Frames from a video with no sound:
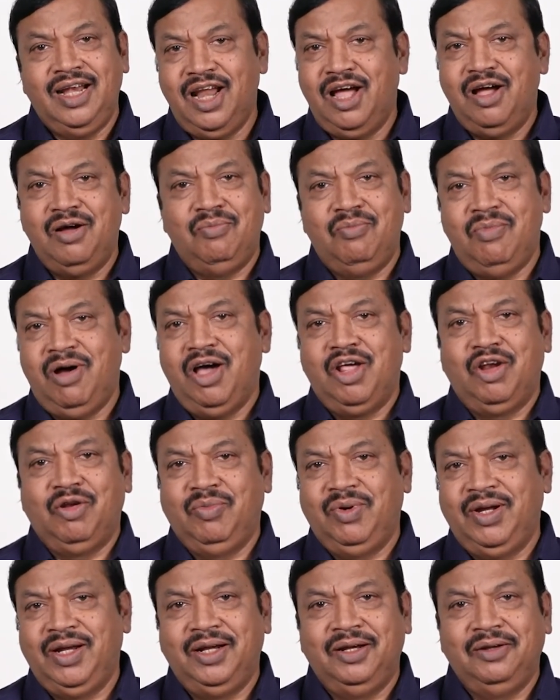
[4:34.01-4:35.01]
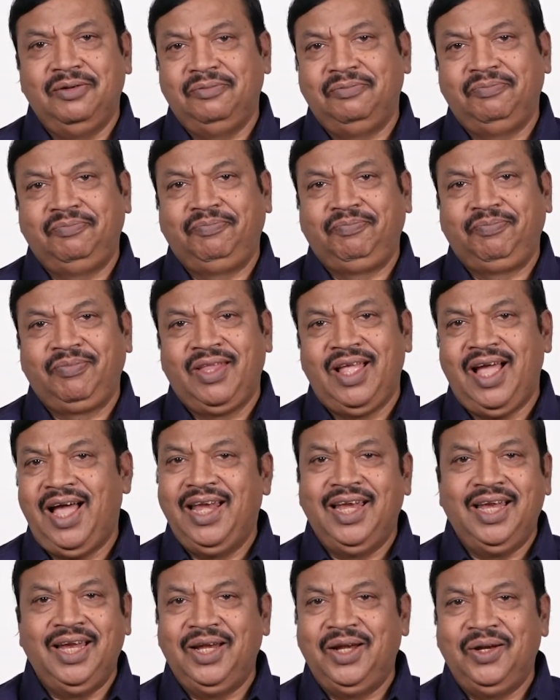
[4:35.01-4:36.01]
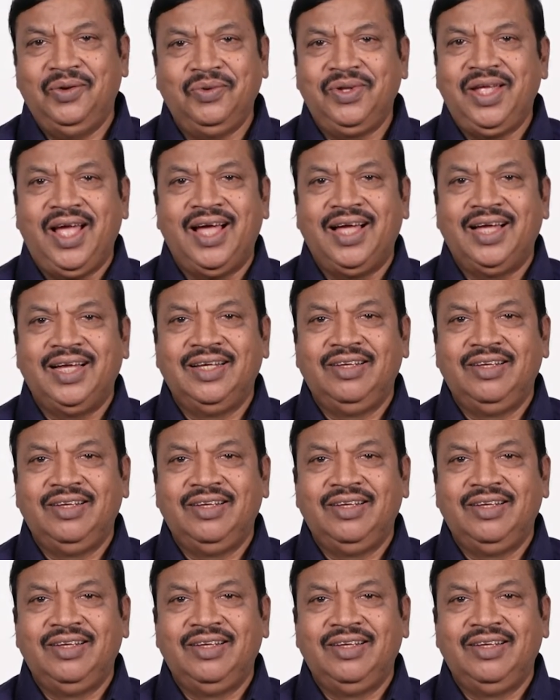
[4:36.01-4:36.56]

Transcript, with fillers: நாம் மாற வேண்டும் அல்லே லூயா